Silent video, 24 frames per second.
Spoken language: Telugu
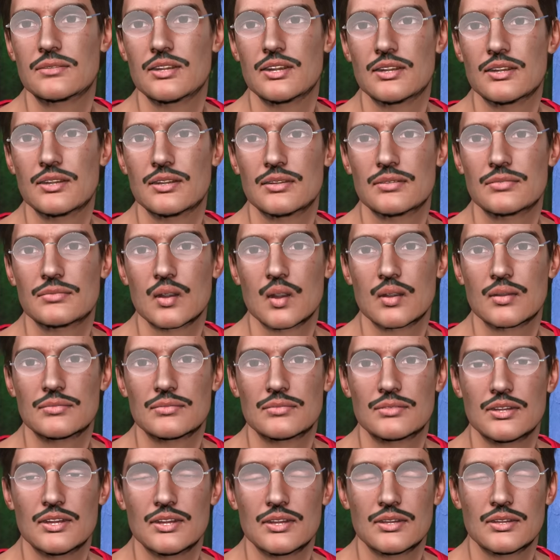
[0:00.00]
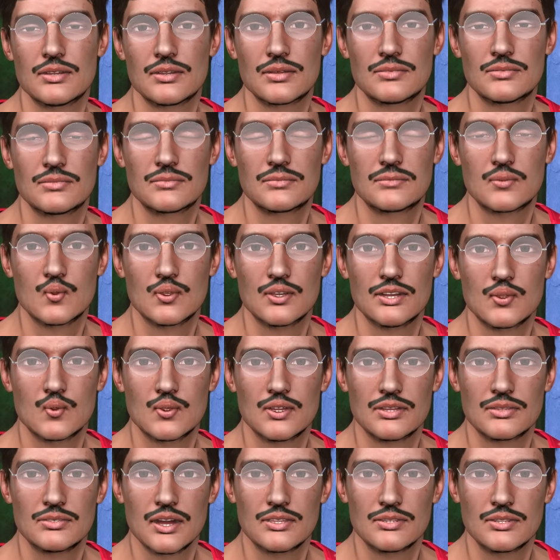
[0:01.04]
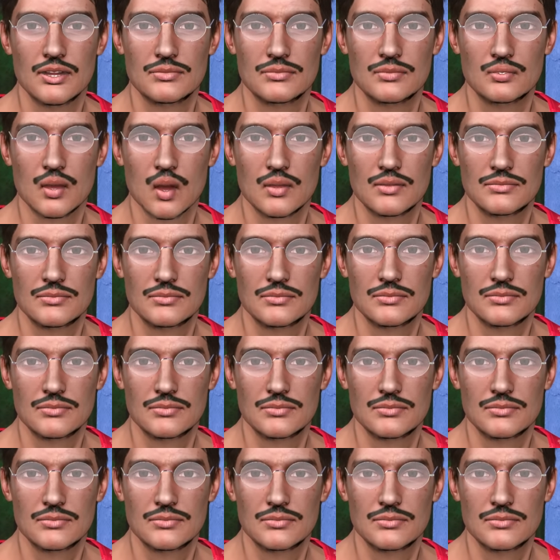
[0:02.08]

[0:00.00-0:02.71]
ధైర్యంగా ఉండు సీత ఏదో ఒకటి ఆలోచిద్దాం